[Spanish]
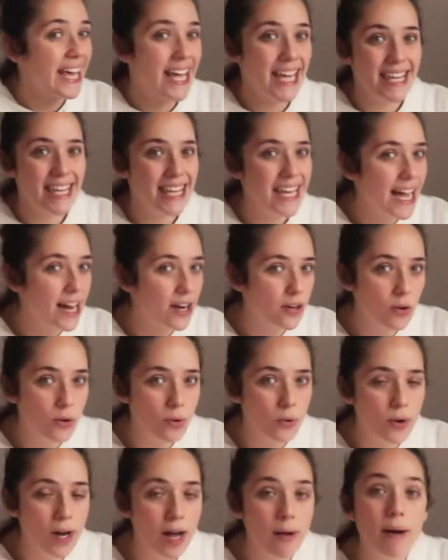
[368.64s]
que ya no
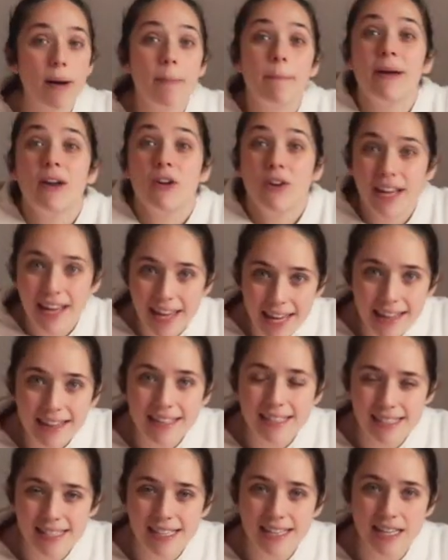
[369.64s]
jugaba, pero que
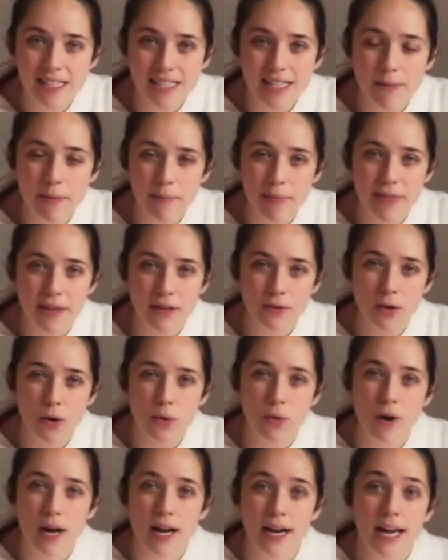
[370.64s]
Aider sí que estaba empezando a
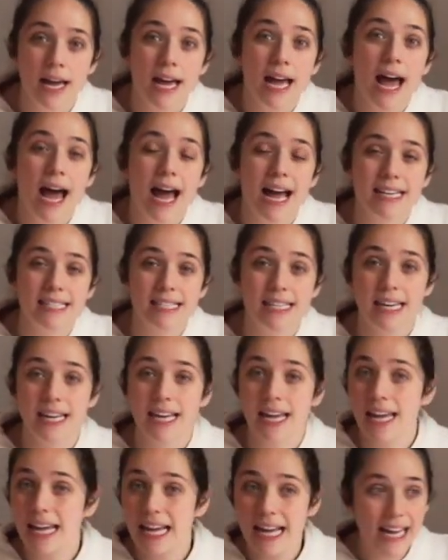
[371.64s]
jugar. Así
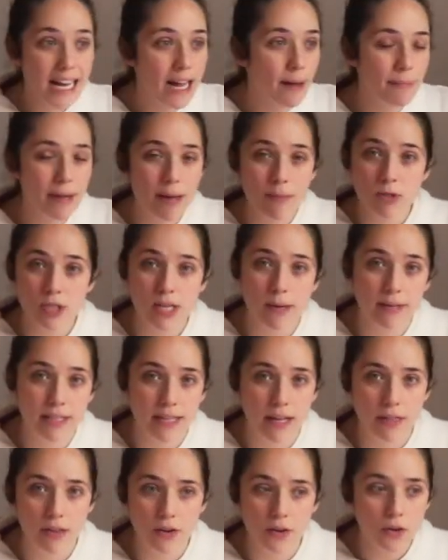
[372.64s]
que cambiamos de
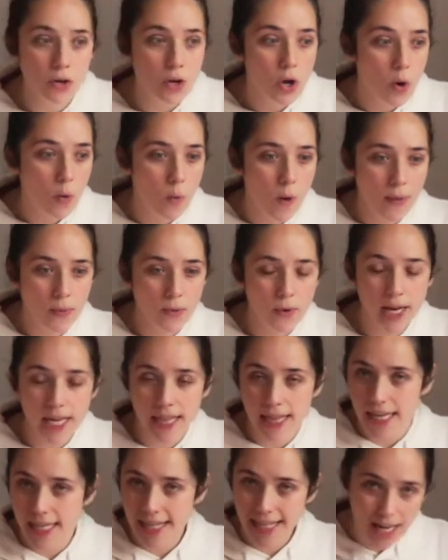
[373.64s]
habitación. Cuando
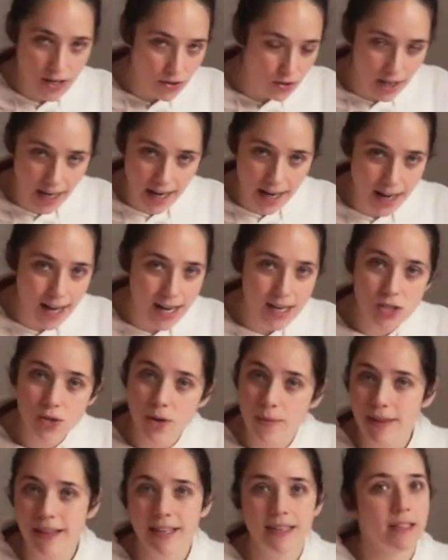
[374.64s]
Aider ya no le haga caso,
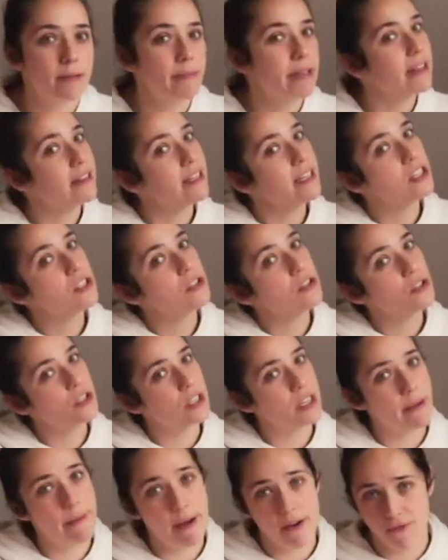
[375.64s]
evidentemente esto
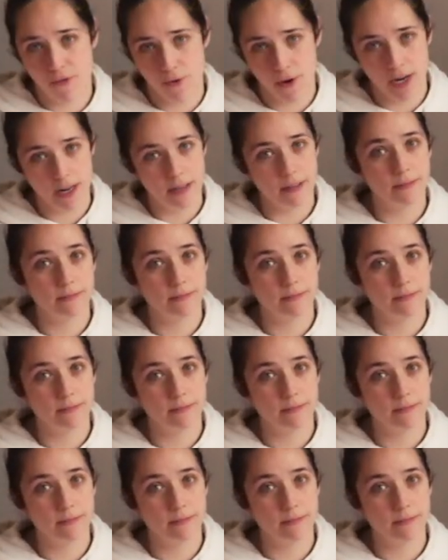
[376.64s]
se va fuera.